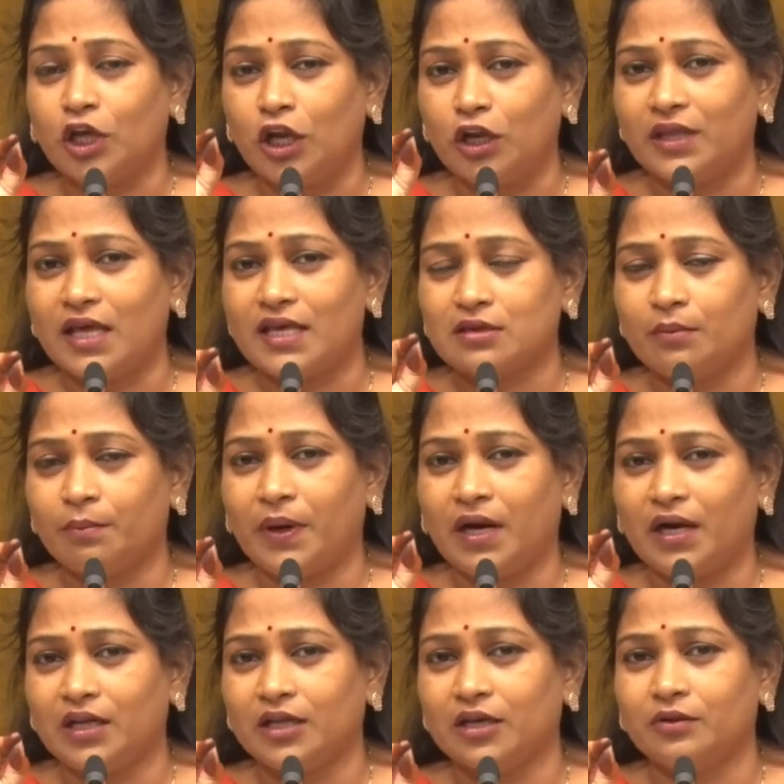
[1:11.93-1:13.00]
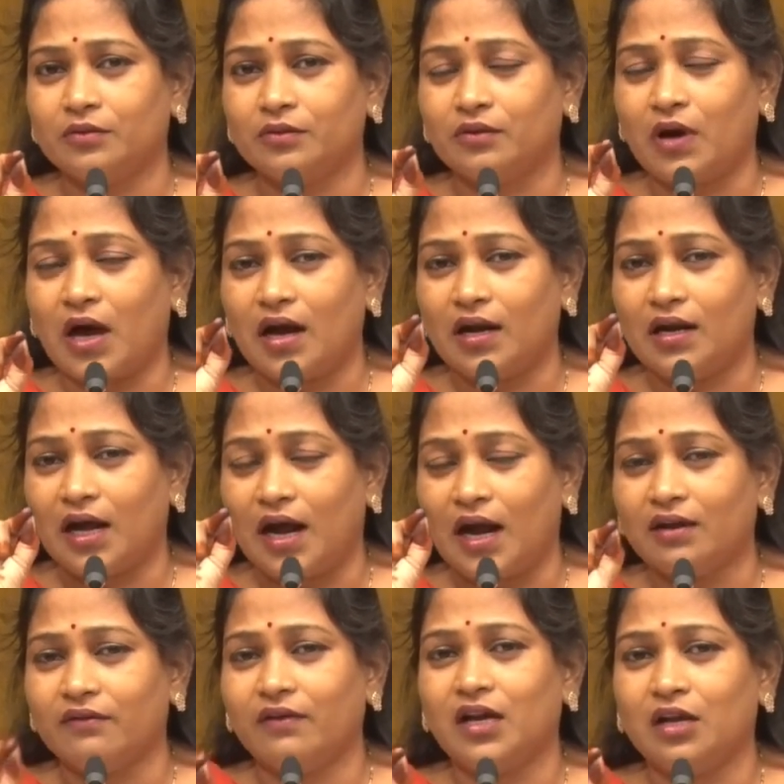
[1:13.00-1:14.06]
తెలుగుదేశం పార్టీ వాళ్ళ
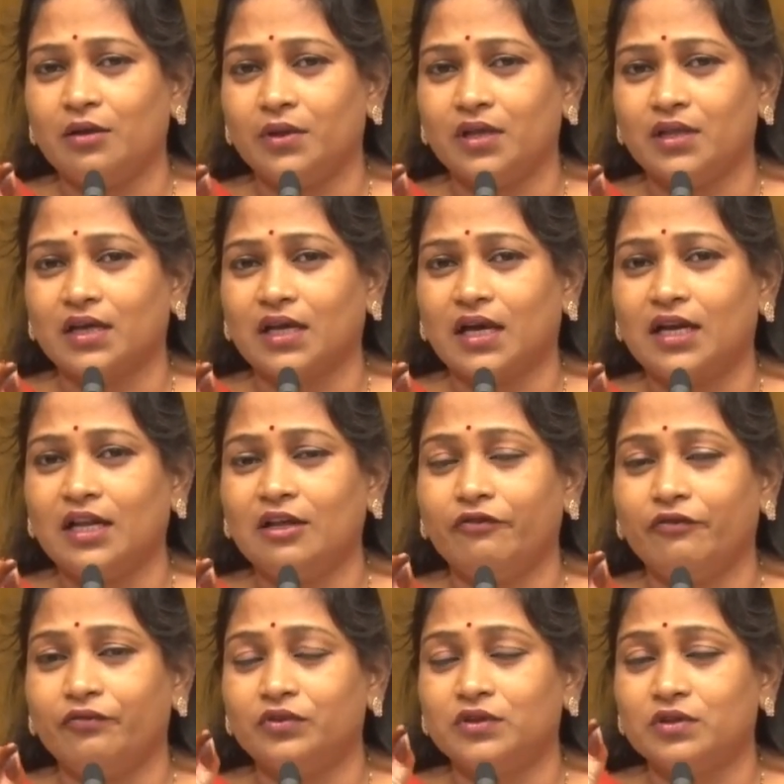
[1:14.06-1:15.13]
ఆడవాళ్ళ మీద కానీ